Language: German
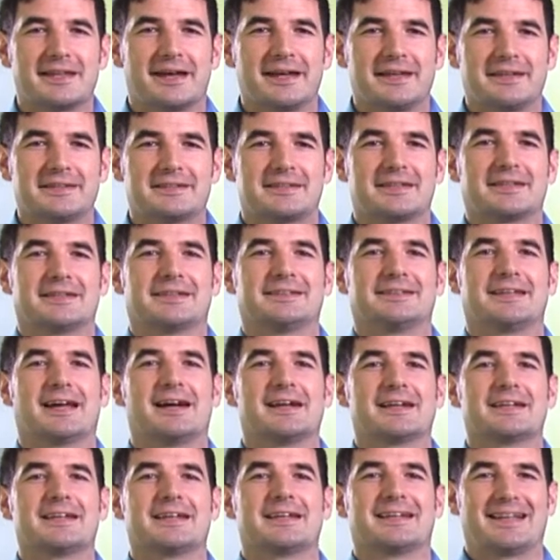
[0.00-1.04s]
leicht
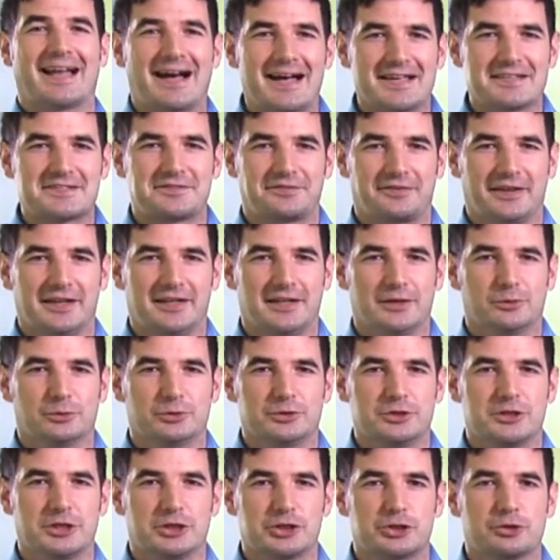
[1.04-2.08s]
dank
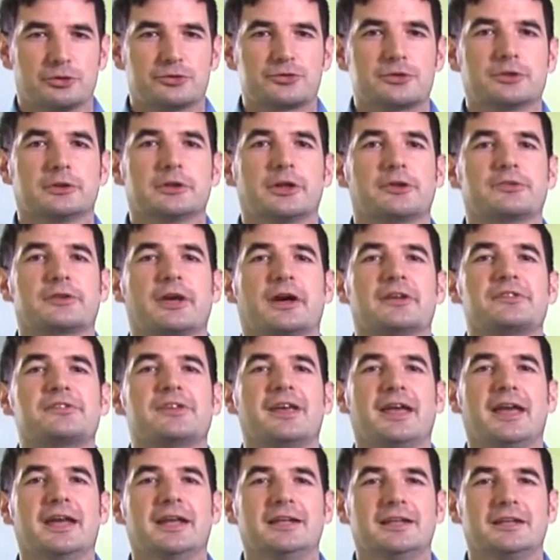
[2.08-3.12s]
Gasfederunterstützung. Das
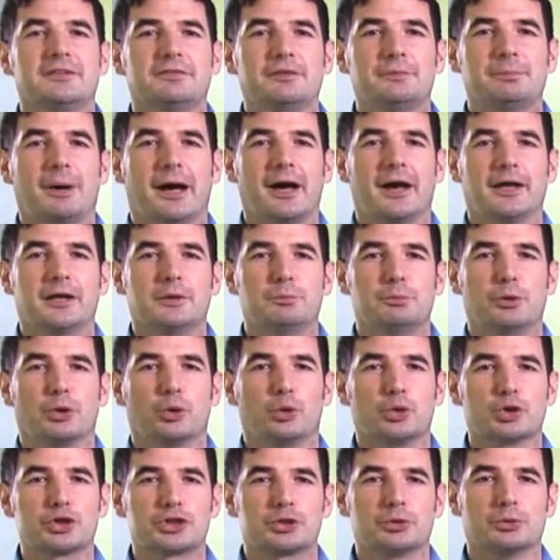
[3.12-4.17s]
Ganze ähnlich wie bei einem
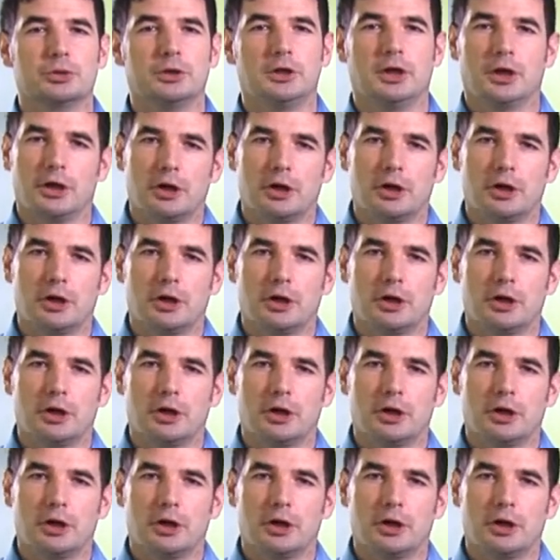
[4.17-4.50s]
Bürostuhl